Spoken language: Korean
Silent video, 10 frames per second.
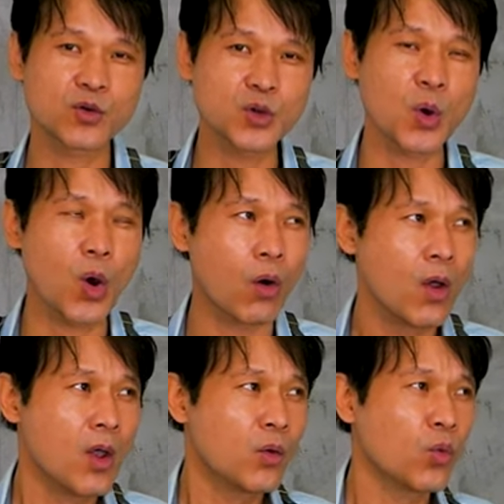그리고
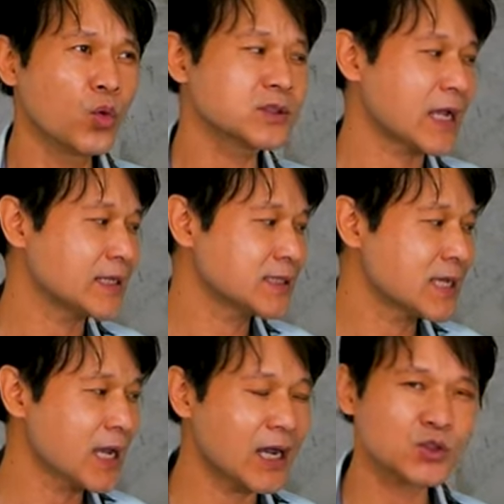옷
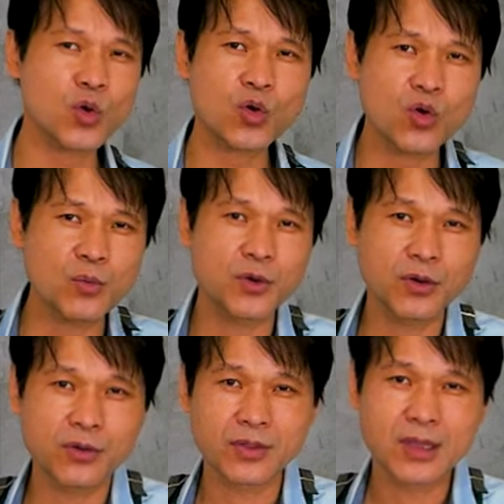자체가
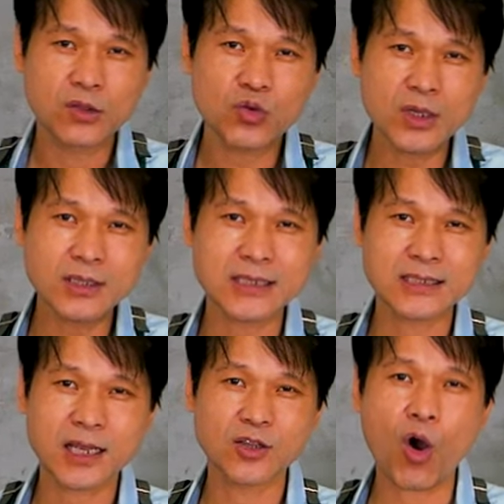조금은 트위드
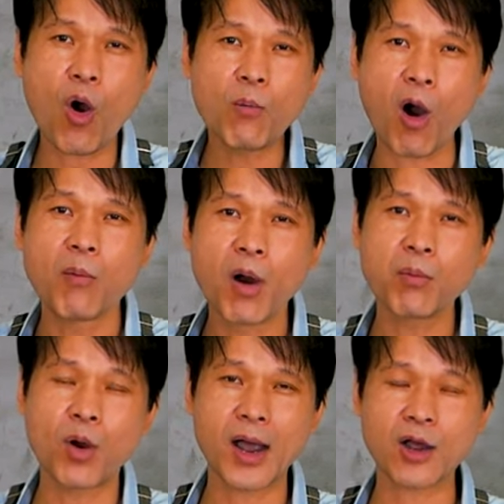자체가 너무
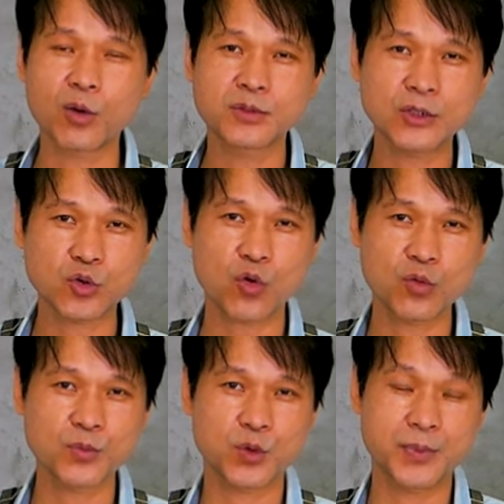어벙벙한 것보다 조금